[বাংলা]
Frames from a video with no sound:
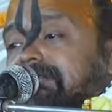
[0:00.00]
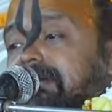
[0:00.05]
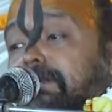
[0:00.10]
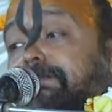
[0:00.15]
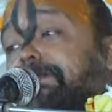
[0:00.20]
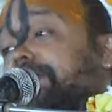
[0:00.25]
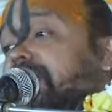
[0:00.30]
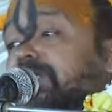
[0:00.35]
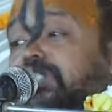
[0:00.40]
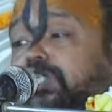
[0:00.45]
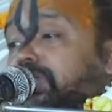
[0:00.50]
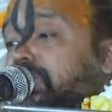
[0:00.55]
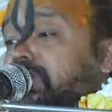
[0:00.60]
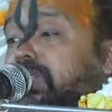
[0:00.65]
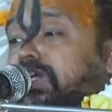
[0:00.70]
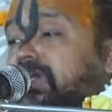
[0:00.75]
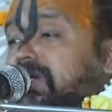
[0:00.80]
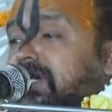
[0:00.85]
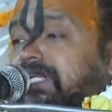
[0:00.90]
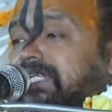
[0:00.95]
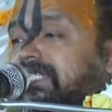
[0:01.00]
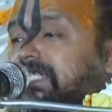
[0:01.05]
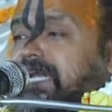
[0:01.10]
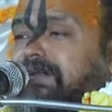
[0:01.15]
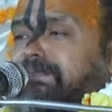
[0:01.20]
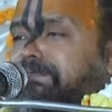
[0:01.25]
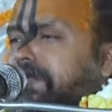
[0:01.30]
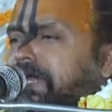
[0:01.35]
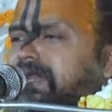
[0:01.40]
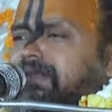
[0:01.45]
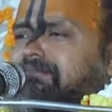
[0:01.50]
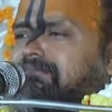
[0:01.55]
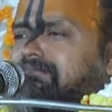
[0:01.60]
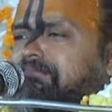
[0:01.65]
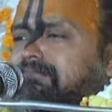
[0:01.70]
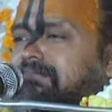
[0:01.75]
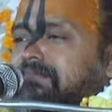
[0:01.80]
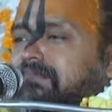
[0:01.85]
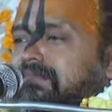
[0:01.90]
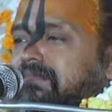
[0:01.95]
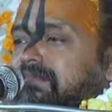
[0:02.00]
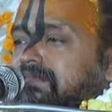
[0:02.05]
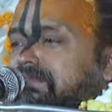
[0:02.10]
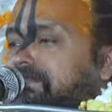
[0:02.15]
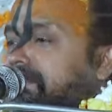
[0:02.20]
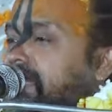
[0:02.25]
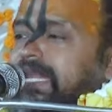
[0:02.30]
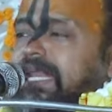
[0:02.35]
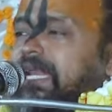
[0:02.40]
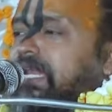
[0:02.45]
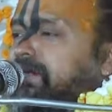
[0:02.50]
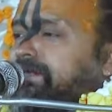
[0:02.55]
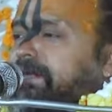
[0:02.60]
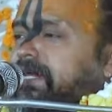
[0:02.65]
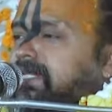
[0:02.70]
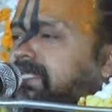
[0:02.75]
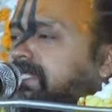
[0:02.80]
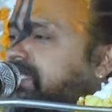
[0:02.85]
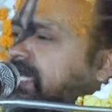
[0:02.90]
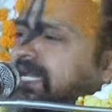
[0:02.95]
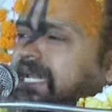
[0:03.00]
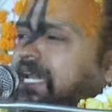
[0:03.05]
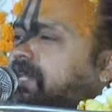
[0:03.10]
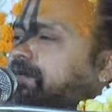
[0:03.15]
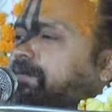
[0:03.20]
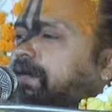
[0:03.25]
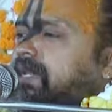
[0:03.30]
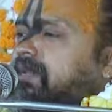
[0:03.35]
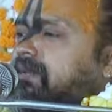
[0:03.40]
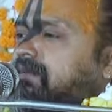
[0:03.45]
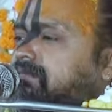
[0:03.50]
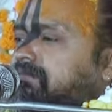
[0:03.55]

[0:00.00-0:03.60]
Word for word: আপনারা সুন্দর করে জানবেন মেনে নিবেন জেনে নিবেন